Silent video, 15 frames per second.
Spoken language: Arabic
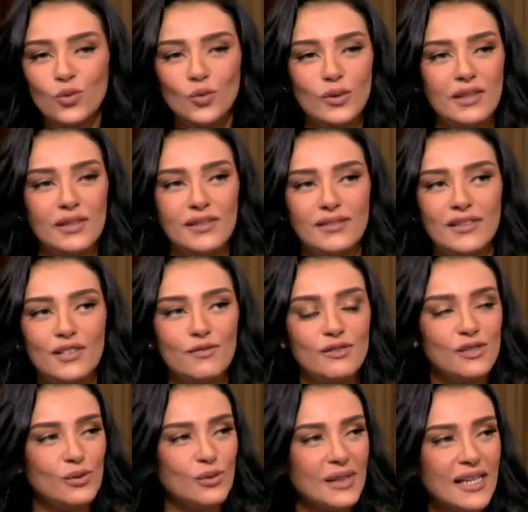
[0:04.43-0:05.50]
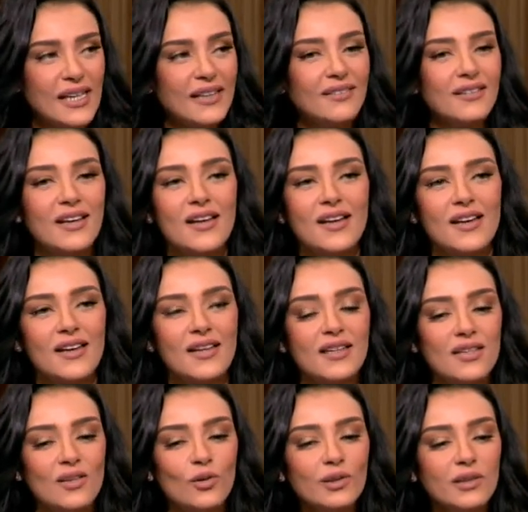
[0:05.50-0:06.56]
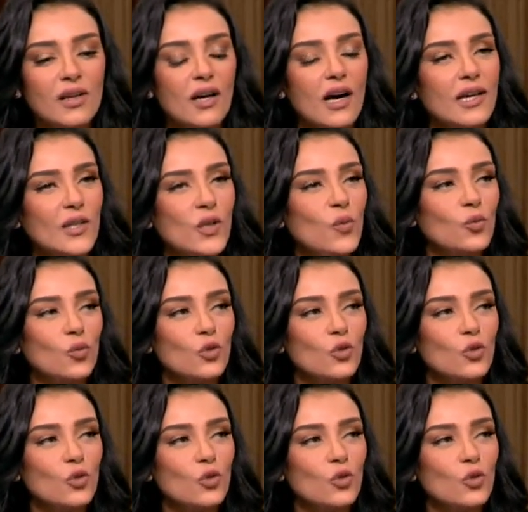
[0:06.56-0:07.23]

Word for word: والتلفزيونات اللي اطلق عليهم